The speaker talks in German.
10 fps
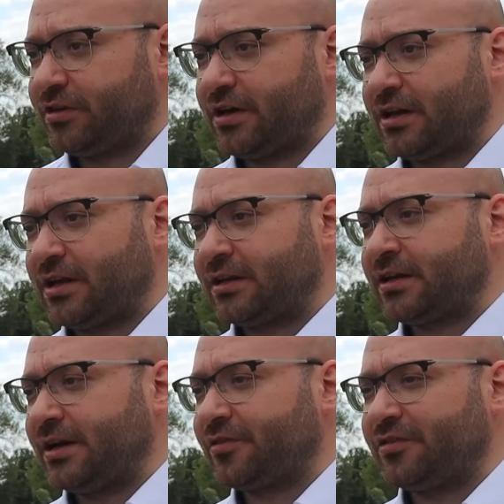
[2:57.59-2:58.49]
Mhm. Die anderen
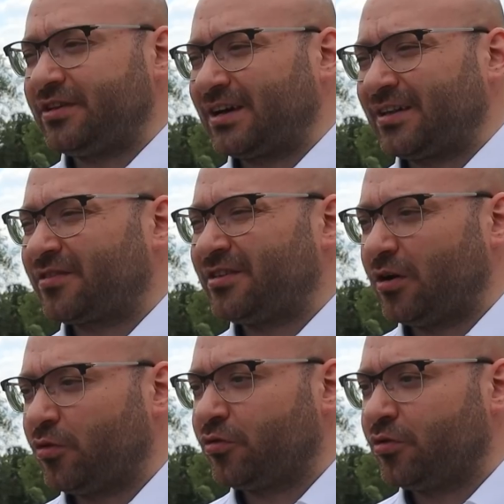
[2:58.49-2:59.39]
Landkreise sind da ganz
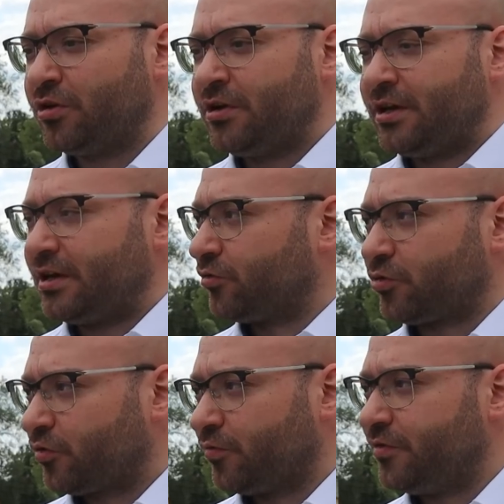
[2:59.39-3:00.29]
genauso in der
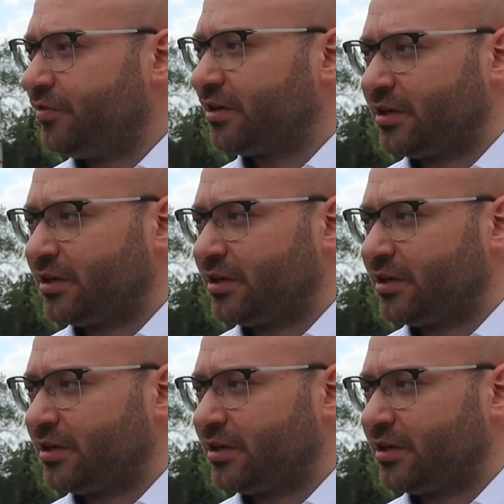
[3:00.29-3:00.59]
Situation wie wir,